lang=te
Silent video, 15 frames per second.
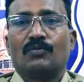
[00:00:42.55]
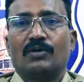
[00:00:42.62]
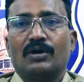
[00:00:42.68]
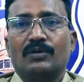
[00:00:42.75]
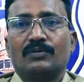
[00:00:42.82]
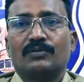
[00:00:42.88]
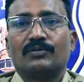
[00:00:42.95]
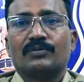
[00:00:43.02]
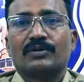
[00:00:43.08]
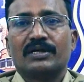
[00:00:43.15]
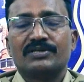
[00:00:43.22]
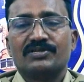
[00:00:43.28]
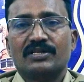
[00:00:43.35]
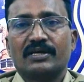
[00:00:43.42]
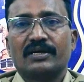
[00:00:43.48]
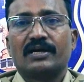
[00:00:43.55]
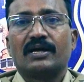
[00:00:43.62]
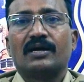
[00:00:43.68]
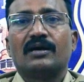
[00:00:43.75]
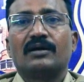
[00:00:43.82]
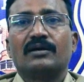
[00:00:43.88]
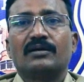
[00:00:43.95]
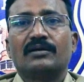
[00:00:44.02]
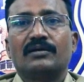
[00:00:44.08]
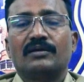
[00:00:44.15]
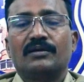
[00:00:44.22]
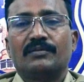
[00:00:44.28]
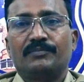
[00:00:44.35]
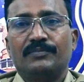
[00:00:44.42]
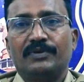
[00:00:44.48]
వారు ఖచ్చితంగా
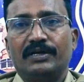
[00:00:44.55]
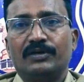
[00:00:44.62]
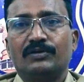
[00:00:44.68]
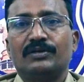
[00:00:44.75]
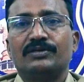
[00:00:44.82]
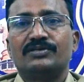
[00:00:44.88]
మీకు